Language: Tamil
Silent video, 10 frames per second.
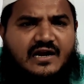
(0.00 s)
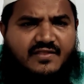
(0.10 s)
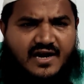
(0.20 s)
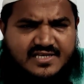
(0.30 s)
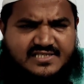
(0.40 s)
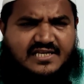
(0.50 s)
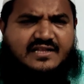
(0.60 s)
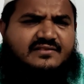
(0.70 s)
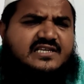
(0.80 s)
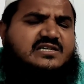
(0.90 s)
நீங்கள் தான்
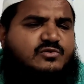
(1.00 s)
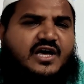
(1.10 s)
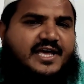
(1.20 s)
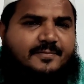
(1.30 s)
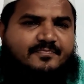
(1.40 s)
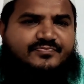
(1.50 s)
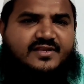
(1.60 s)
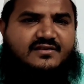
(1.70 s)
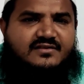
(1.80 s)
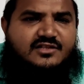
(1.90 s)
சிறந்த சமுதாயம்
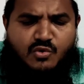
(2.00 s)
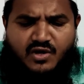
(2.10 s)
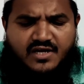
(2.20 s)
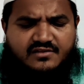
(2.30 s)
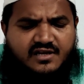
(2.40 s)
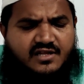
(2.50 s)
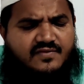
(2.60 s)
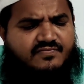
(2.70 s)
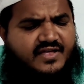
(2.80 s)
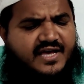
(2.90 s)
இந்த உலகத்தில்
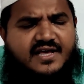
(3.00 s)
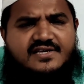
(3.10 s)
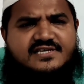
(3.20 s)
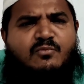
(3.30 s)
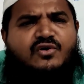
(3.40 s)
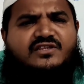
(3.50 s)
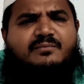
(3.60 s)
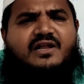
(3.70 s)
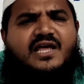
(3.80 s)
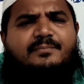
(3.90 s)
எந்த
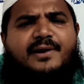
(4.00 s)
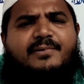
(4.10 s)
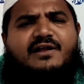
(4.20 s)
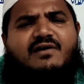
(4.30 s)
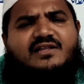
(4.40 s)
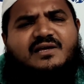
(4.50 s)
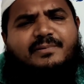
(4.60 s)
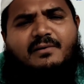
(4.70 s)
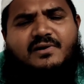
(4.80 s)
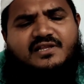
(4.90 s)
சமூகத்தையும் அல்ல இப்படிப்பட்ட
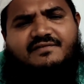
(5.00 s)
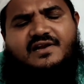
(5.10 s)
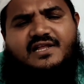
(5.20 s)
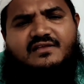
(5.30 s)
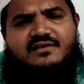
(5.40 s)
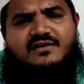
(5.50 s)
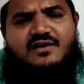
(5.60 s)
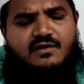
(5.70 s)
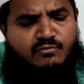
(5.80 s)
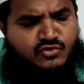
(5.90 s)
வார்த்தையை பயன்படுத்தவில்லை
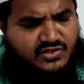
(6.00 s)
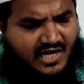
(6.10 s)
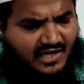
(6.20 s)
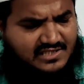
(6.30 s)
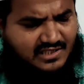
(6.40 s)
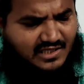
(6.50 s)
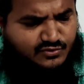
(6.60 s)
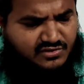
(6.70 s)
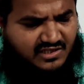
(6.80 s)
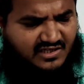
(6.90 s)
முசா அலி
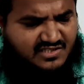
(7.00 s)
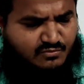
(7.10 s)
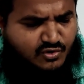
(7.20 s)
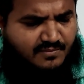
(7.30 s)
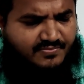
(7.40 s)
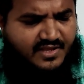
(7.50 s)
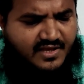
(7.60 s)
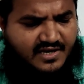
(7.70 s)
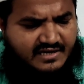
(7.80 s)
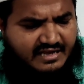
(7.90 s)
சலாத்து சமூகம்
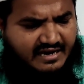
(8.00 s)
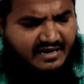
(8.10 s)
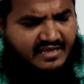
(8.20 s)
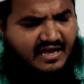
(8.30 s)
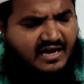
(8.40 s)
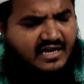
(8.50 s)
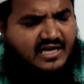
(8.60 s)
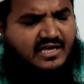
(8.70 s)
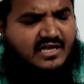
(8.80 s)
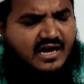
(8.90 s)
நேரடியாக